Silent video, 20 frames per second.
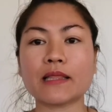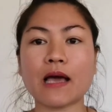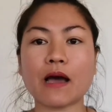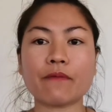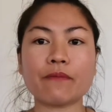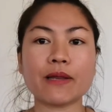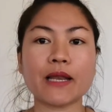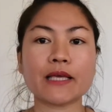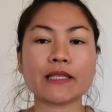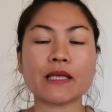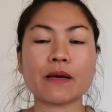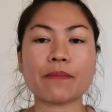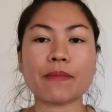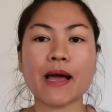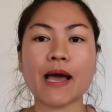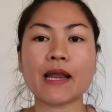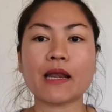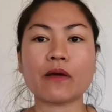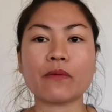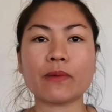ถาวิไลทำ
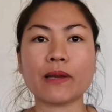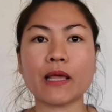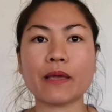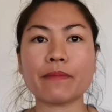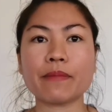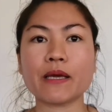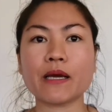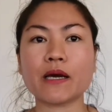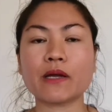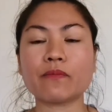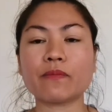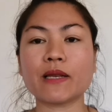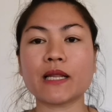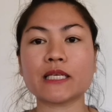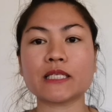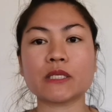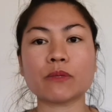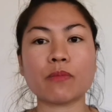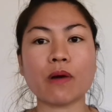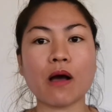งานแล้ววิไลมีเงินวิไล
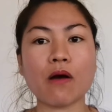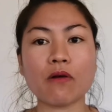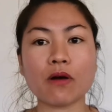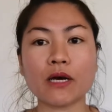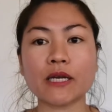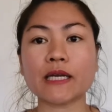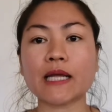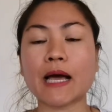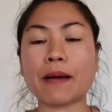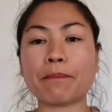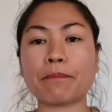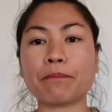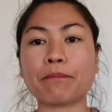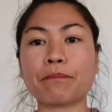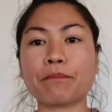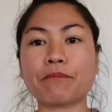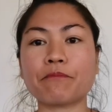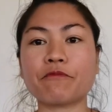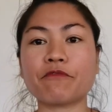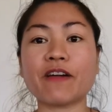สิบ่เอาเงินกับ
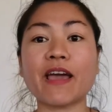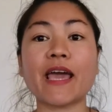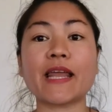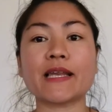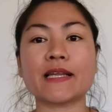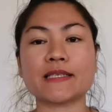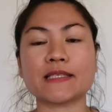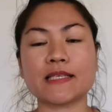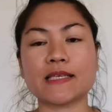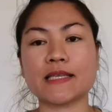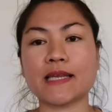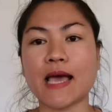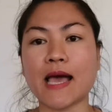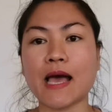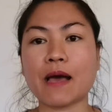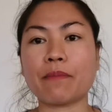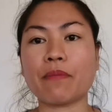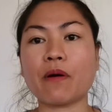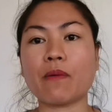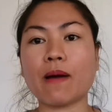แฟนนะสินะ
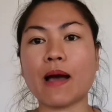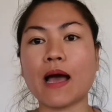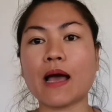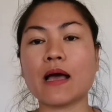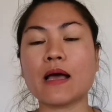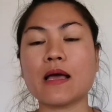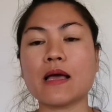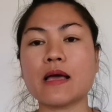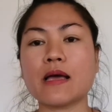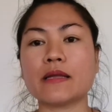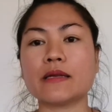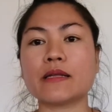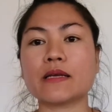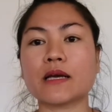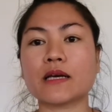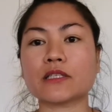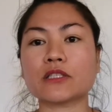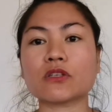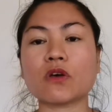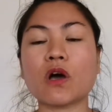เพราะว่า
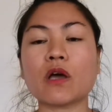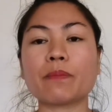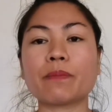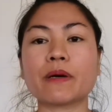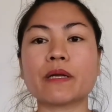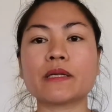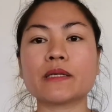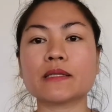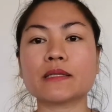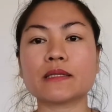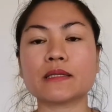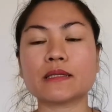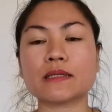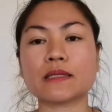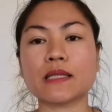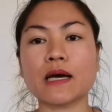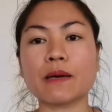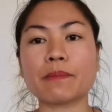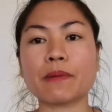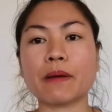ก็ซอยเพิ่น
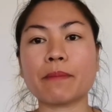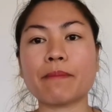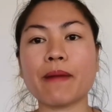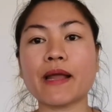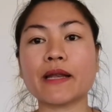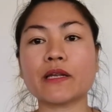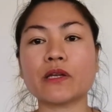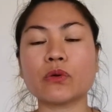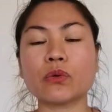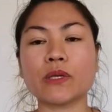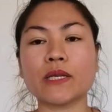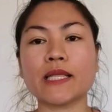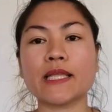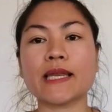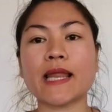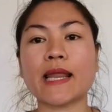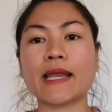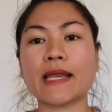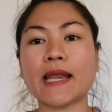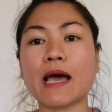เติมน้ำมันนู่นนี่
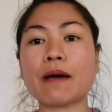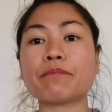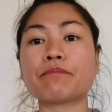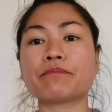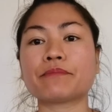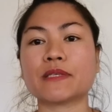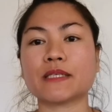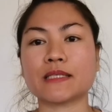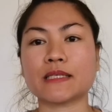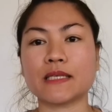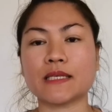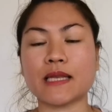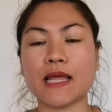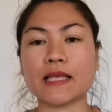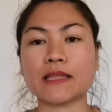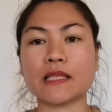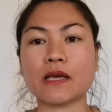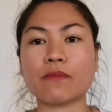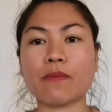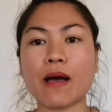นั่นนั่มจะสีนะ
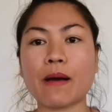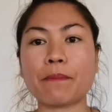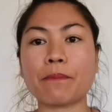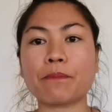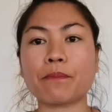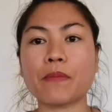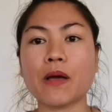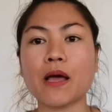แต่ว่า